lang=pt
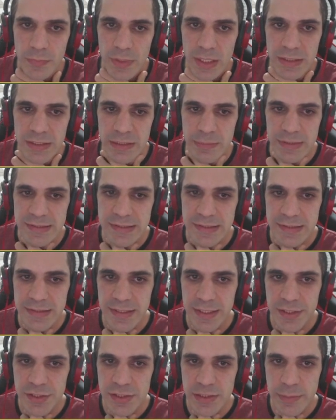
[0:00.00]
Dama
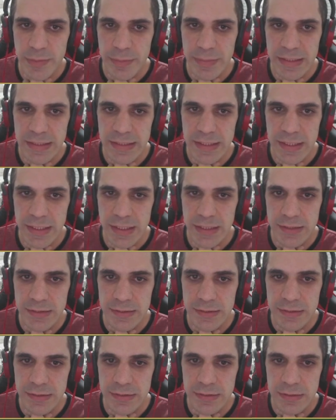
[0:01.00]
C7, dama
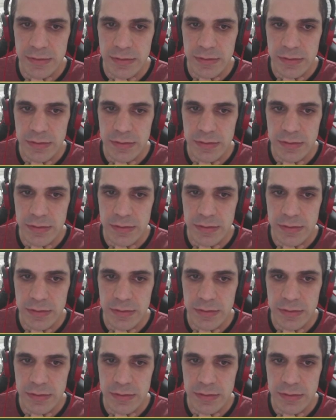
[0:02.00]
B3.